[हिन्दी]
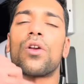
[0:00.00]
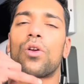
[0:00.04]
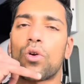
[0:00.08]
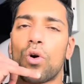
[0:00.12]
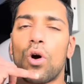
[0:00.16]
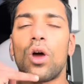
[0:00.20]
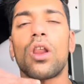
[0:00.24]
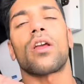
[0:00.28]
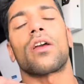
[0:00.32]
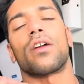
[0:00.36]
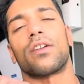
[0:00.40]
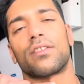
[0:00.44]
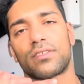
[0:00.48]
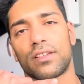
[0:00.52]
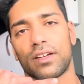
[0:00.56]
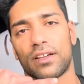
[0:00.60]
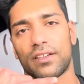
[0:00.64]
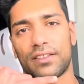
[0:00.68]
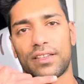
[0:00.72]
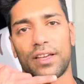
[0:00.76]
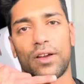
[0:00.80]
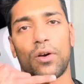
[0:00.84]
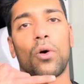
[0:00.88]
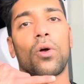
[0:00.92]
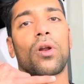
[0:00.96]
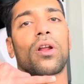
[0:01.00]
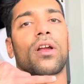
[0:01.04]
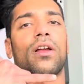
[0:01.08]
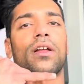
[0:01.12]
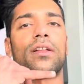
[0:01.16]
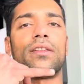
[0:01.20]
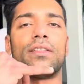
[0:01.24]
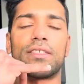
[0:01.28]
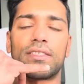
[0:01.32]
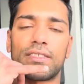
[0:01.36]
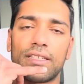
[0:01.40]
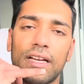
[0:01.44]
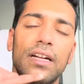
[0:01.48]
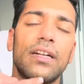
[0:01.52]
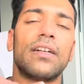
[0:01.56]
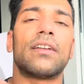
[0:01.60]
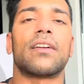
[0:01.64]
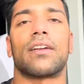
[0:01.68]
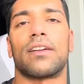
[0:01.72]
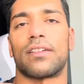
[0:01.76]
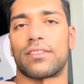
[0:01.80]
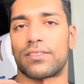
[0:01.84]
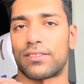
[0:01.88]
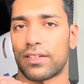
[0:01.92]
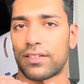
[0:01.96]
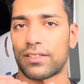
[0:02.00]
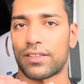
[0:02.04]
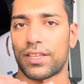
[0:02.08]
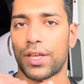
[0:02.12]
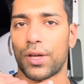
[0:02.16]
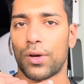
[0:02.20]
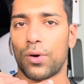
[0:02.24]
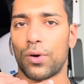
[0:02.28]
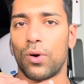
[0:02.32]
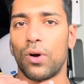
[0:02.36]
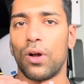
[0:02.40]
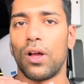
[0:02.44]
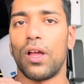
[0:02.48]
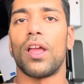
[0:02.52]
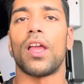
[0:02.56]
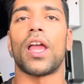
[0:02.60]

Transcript: कॉल कर सकते हो और कंसल्ट कर सकते हो